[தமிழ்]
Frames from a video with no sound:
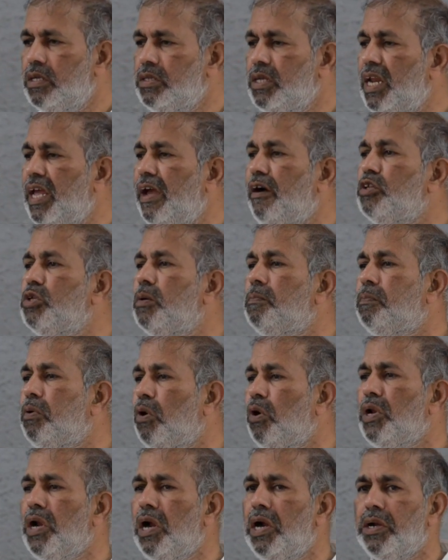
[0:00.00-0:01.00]
எதுலையாவது
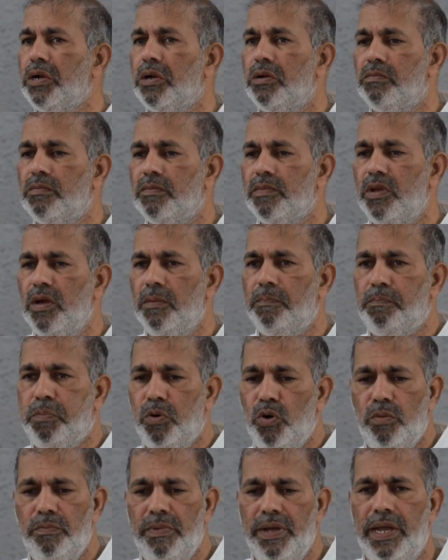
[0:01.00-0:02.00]
போராடணும்
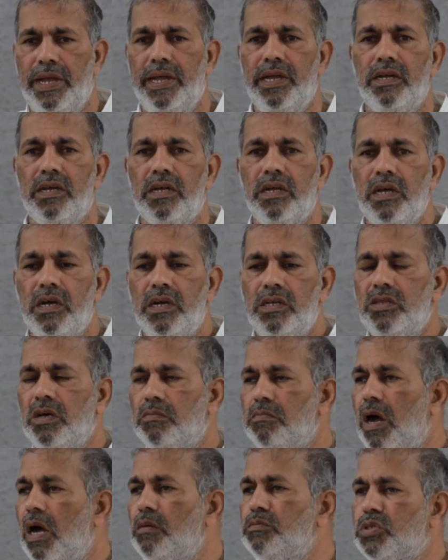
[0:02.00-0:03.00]
எப்போவுமே
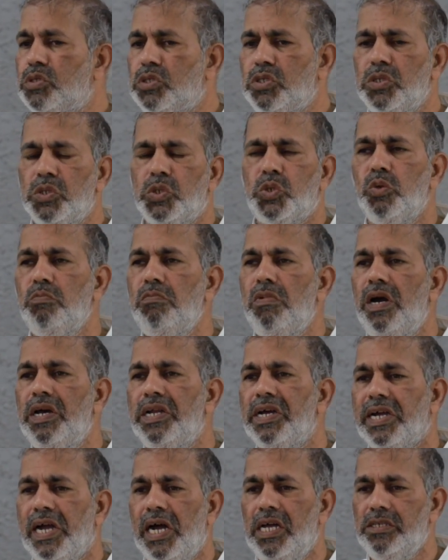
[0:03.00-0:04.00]
இந்த மாம்சம் சும்மா
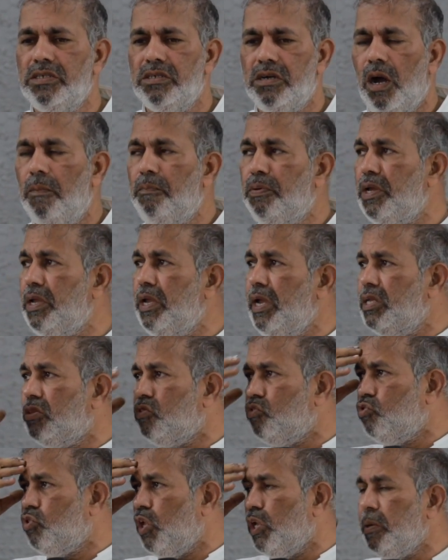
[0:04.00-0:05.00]
இருக்காது அப்படியே
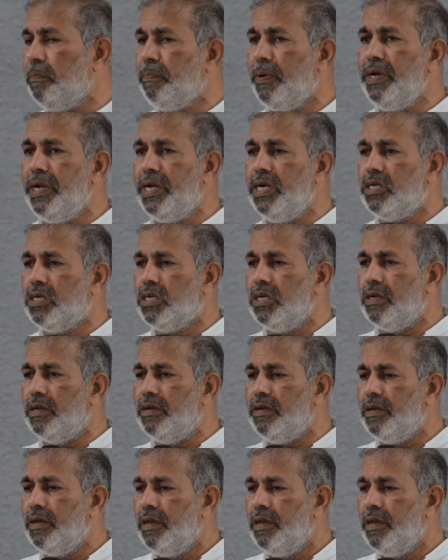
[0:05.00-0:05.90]
திங்க் பண்ணிட்டு